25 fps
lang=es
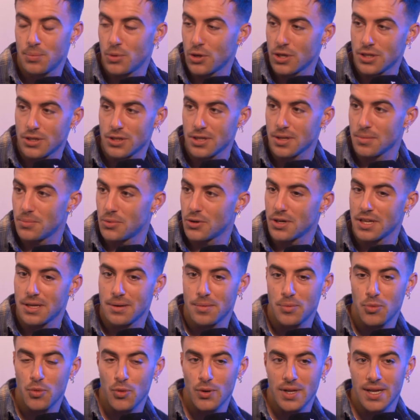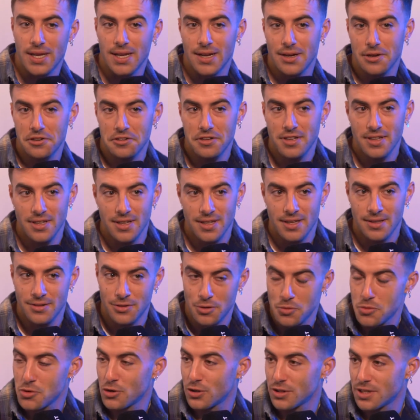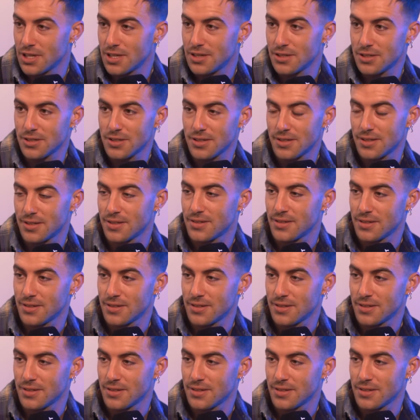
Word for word: el poquito tiempo que ya ha publicado y estoy muy contento.